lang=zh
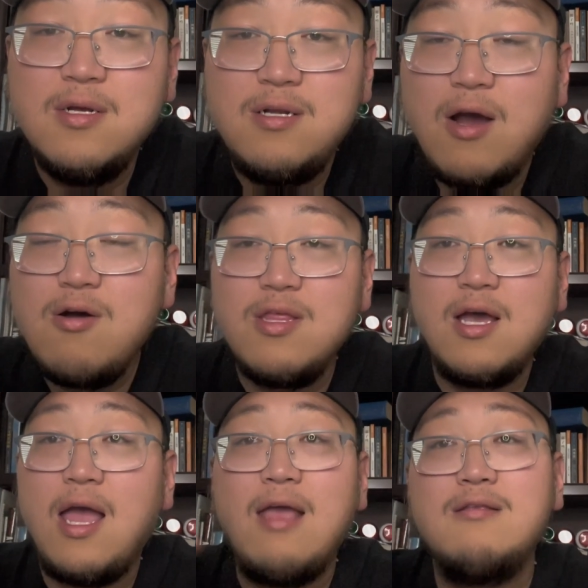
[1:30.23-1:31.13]
然后呢，
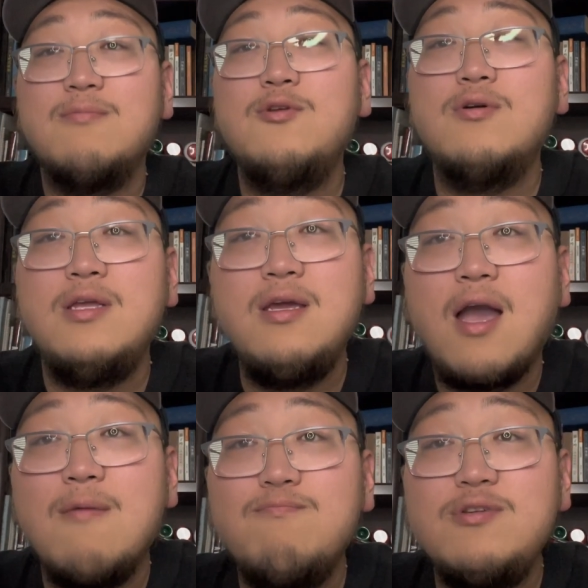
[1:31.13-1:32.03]
哎，他们就一
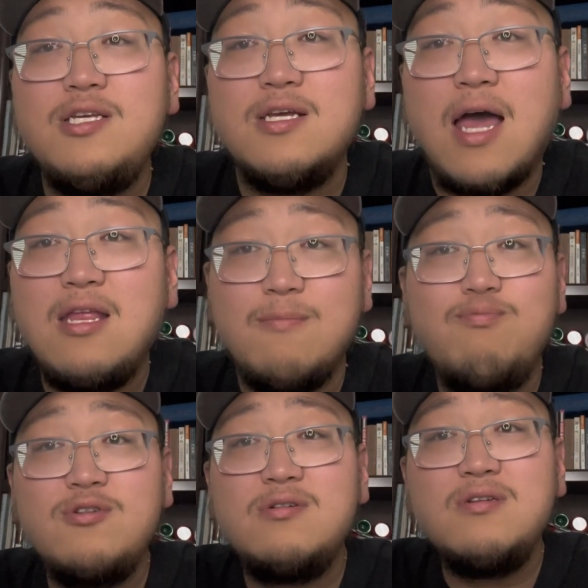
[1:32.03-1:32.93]
看不起来，你
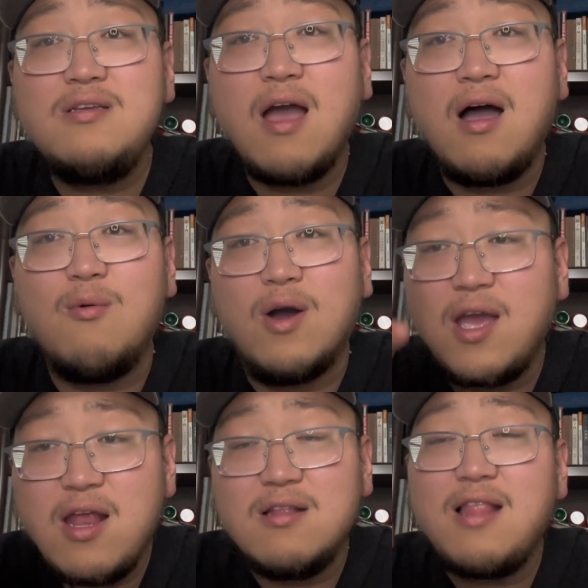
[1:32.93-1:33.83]
不识相嘛，
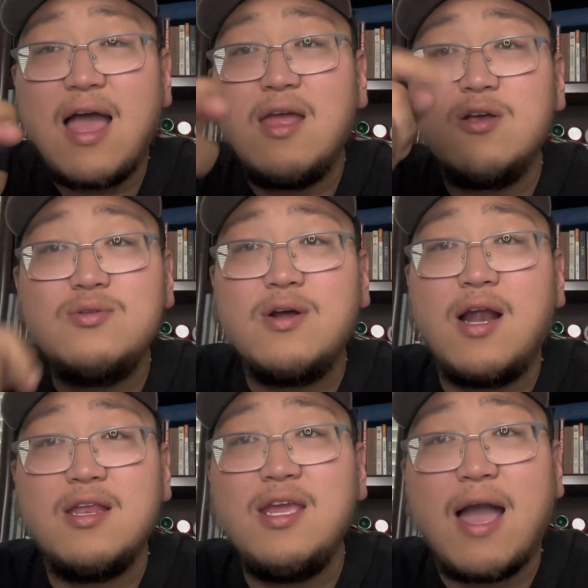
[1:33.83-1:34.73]
黑人大爷要坐这
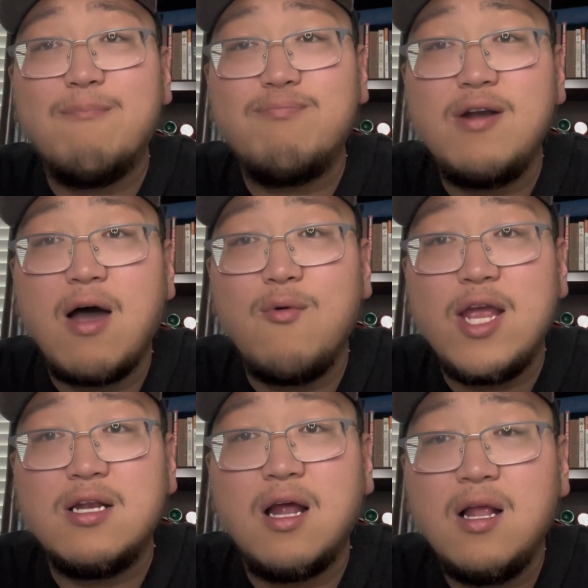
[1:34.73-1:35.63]
儿，你敢不让
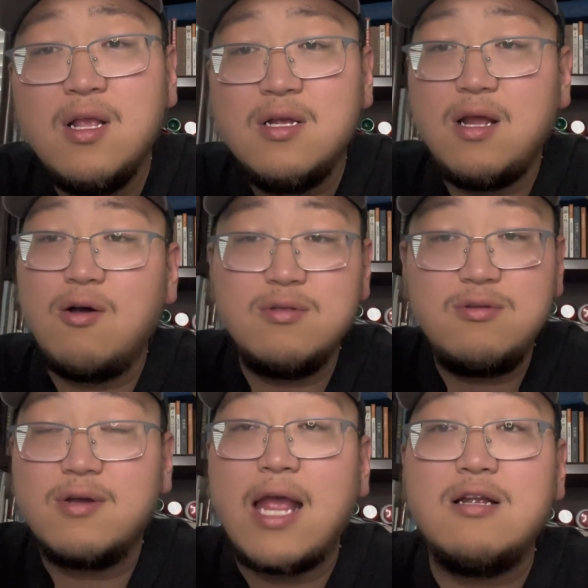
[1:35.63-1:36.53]
位置？然后
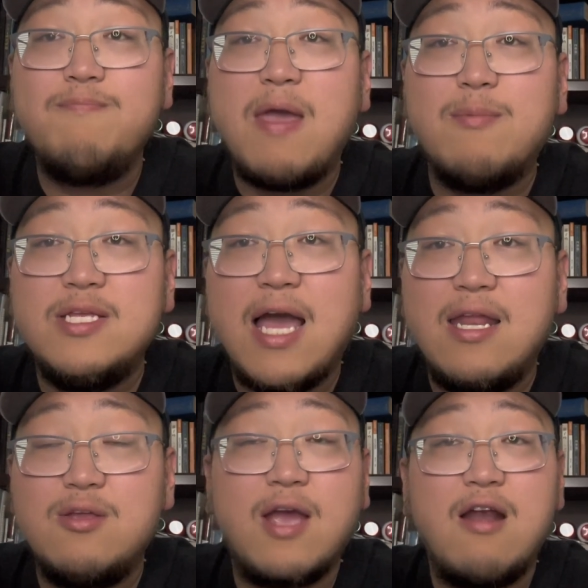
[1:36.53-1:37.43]
就开始变本加
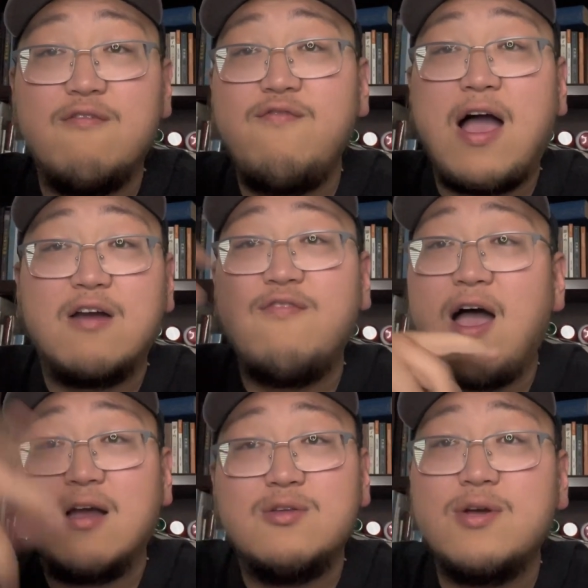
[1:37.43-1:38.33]
厉，就开始 fuck
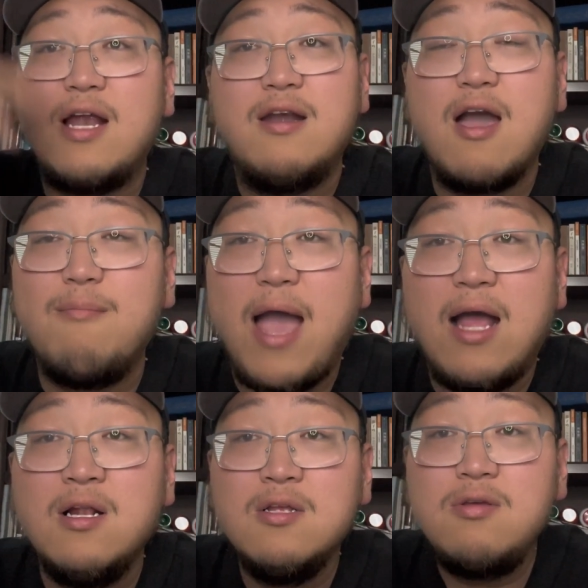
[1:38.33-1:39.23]
fuck，就开始那样骂，
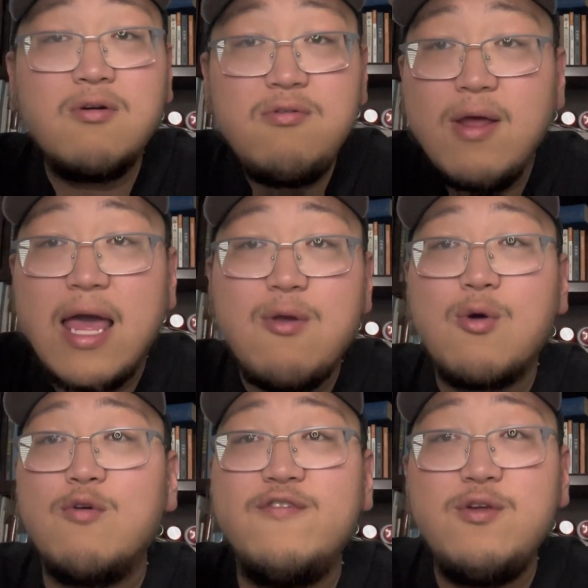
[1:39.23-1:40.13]
最后越来越
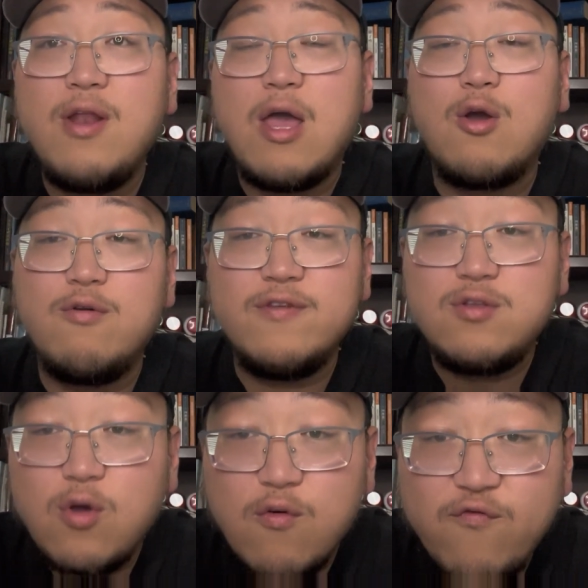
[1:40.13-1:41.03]
过分，越来越过分，
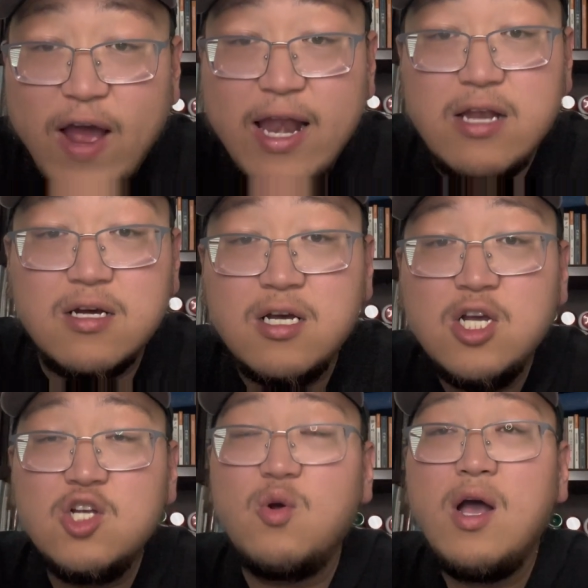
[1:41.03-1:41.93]
最后发展成
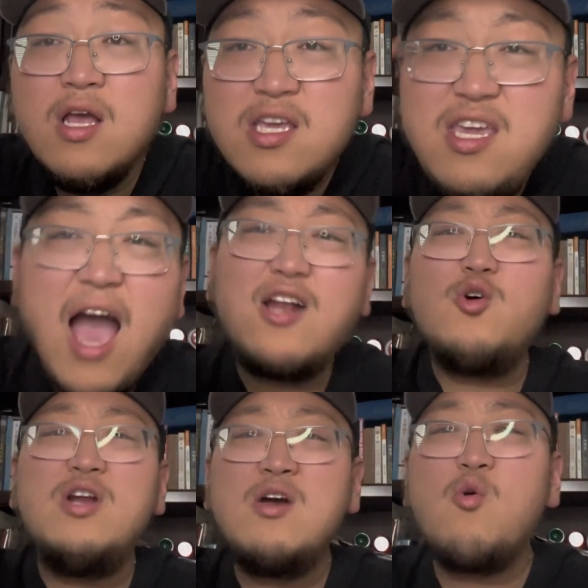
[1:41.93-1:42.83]
说亚
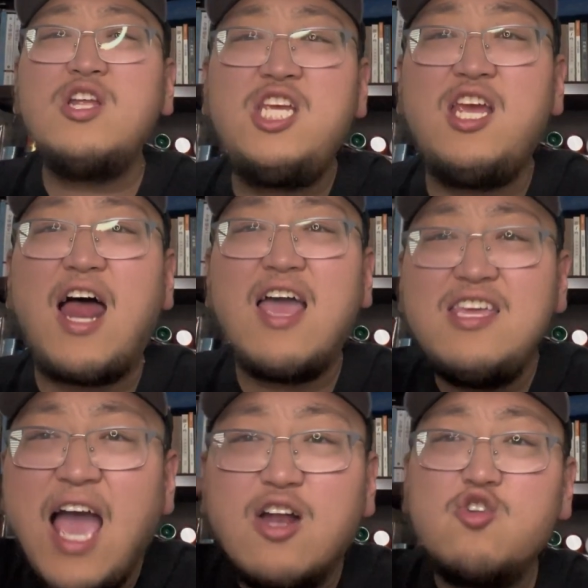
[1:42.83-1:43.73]
洲人给我起来，
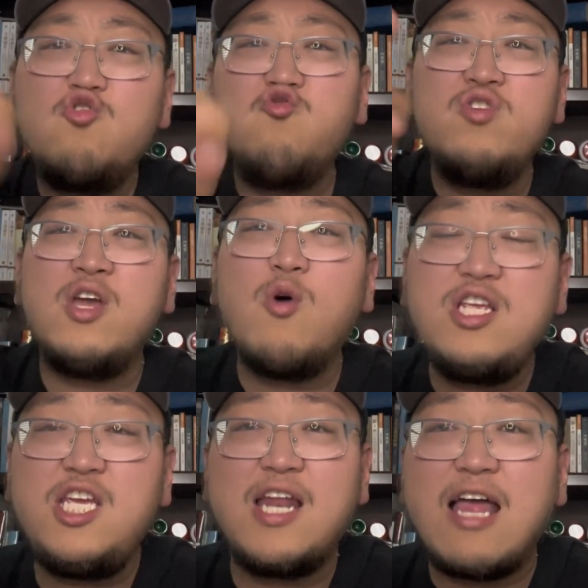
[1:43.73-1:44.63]
亚洲猪你给我
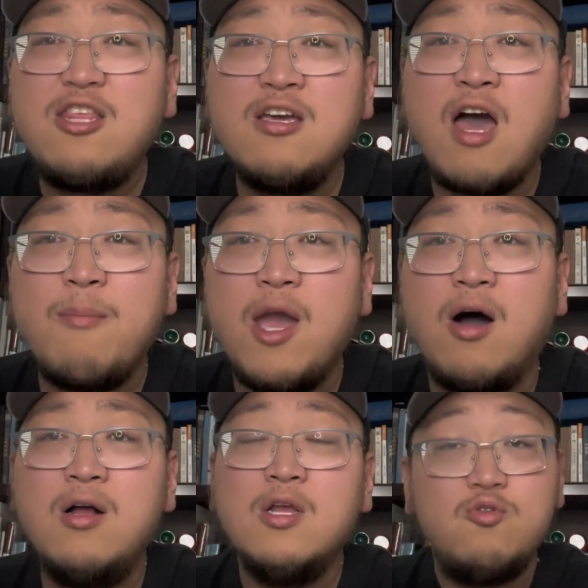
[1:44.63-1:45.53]
起来，听到没
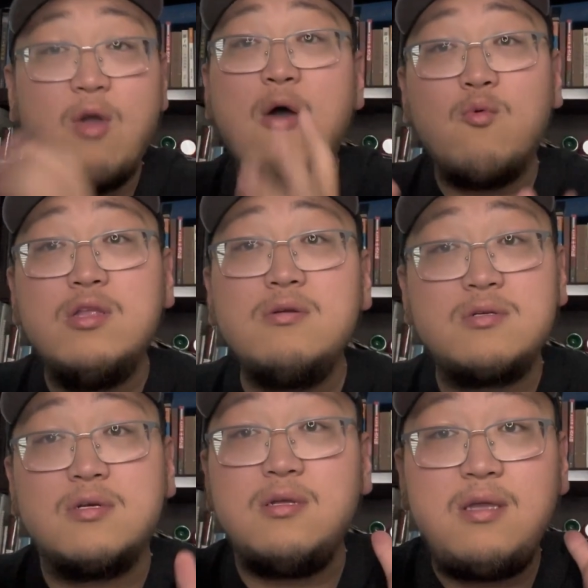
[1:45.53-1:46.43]
有？原文就
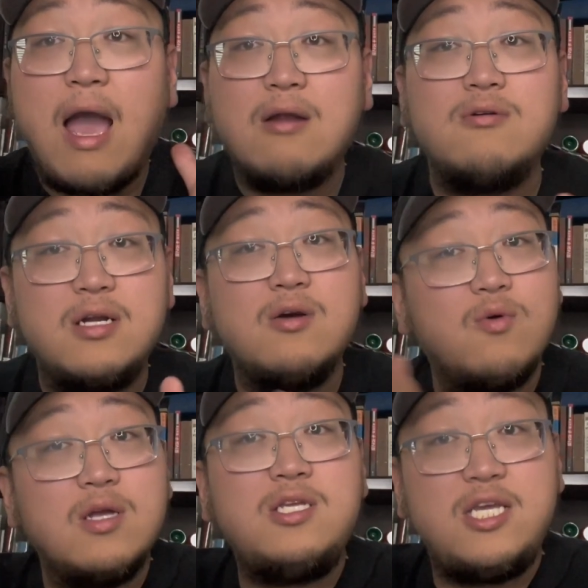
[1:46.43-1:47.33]
是亚洲人给
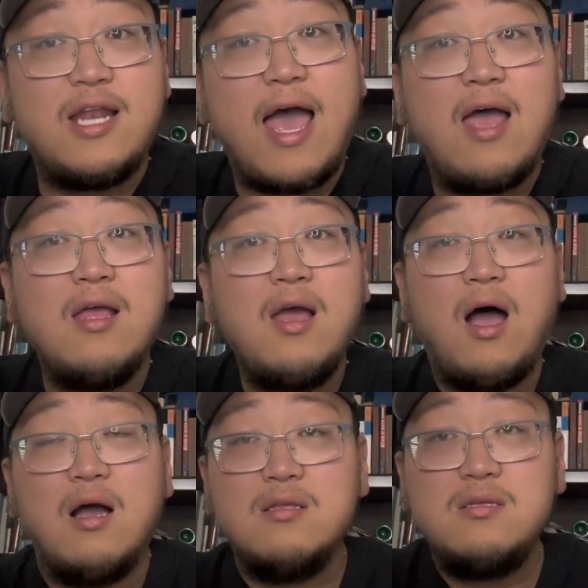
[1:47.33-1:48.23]
我起来
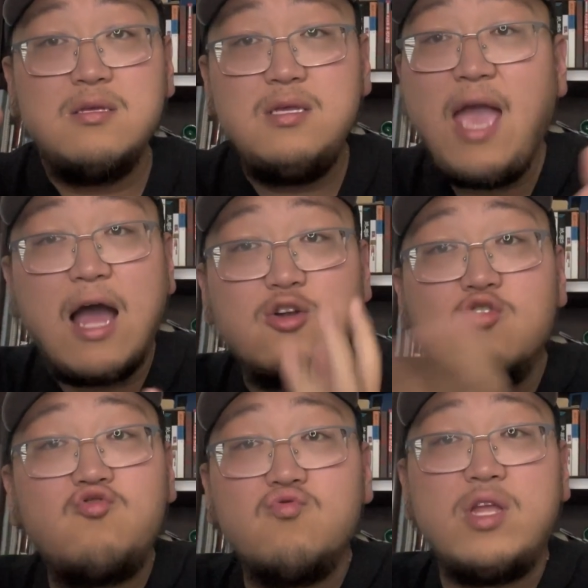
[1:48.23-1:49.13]
啊，亚
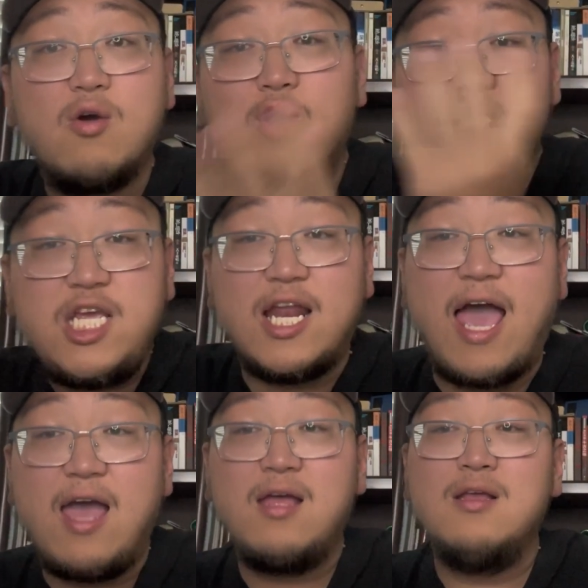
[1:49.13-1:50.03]
洲猪你给我起
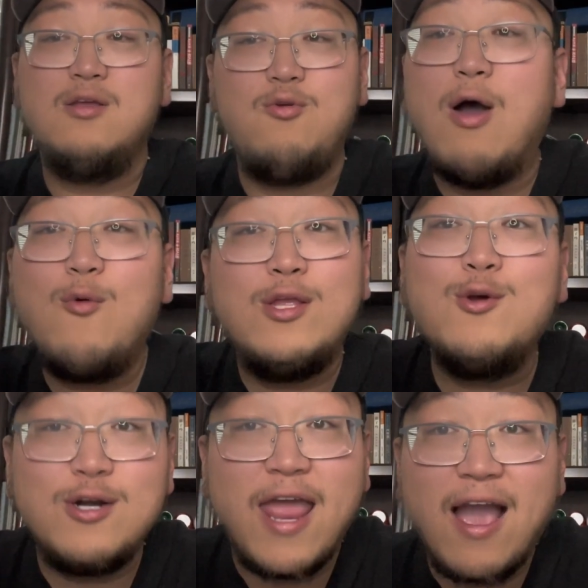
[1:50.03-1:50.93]
来。原文
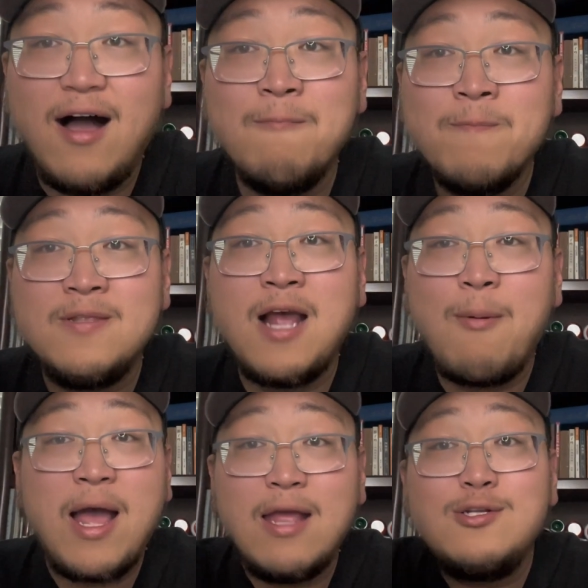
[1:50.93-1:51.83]
就是这个，你知道
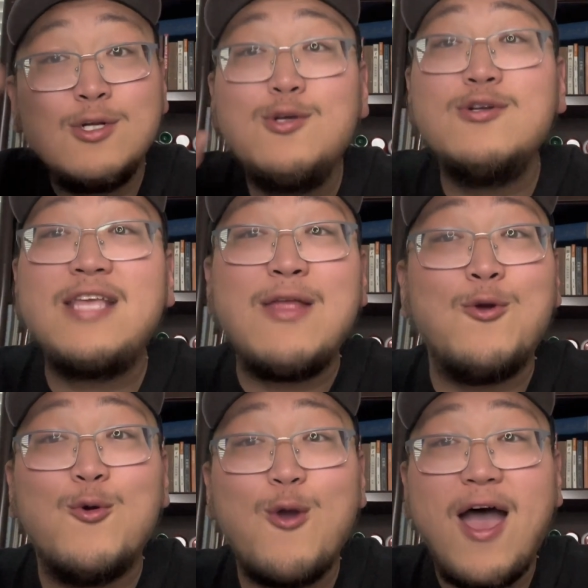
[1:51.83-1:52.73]
吧？哎，这就是在
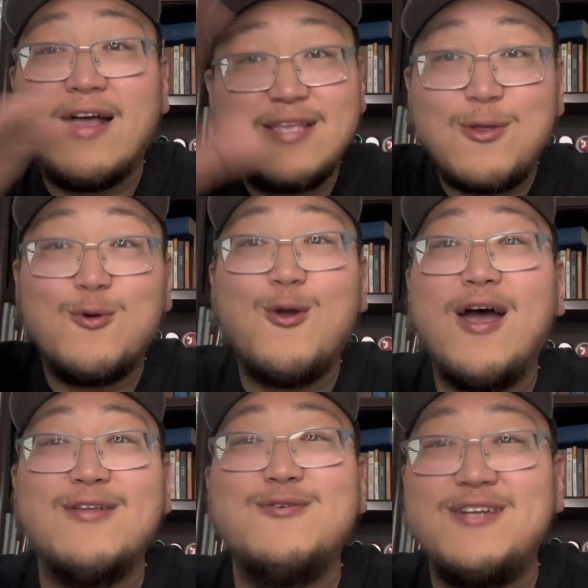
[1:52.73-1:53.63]
纽约啊，在纽约
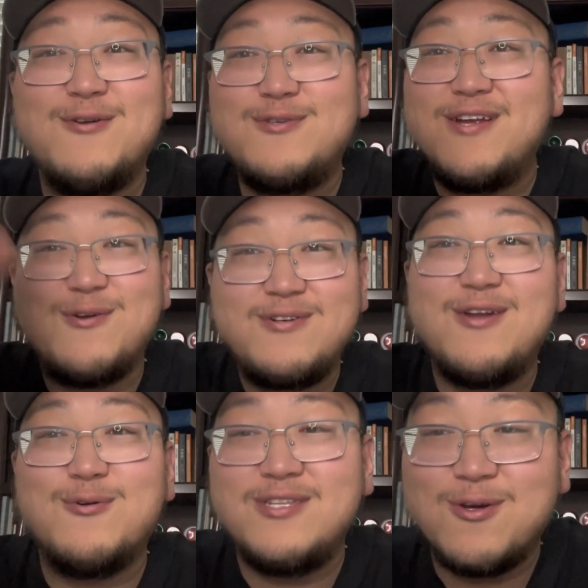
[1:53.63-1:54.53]
啊，就这这这
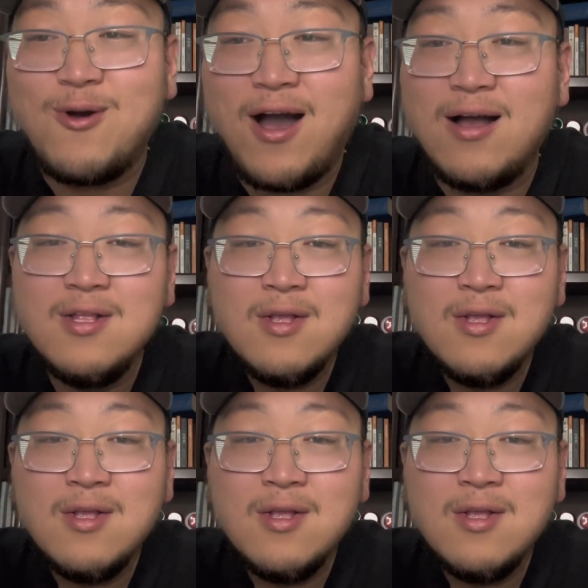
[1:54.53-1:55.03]
种情况。